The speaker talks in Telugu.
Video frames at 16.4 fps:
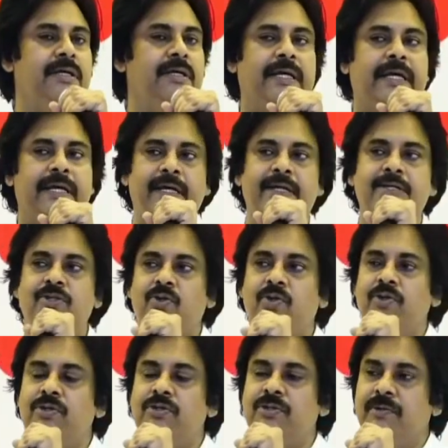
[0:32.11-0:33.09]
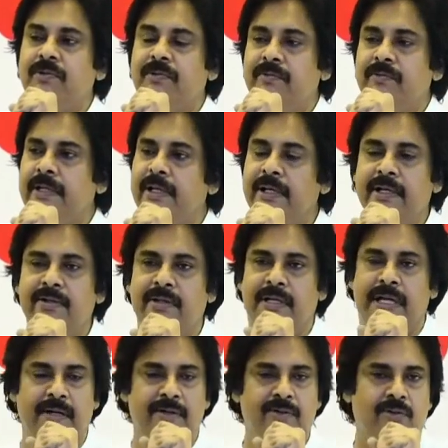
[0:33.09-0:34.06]
ఈ అలయన్స్ కోసం నేనేదో
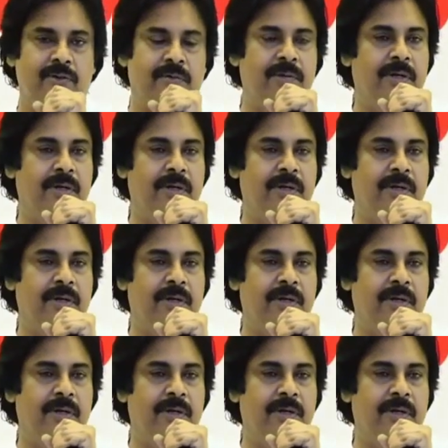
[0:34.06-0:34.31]
నాకు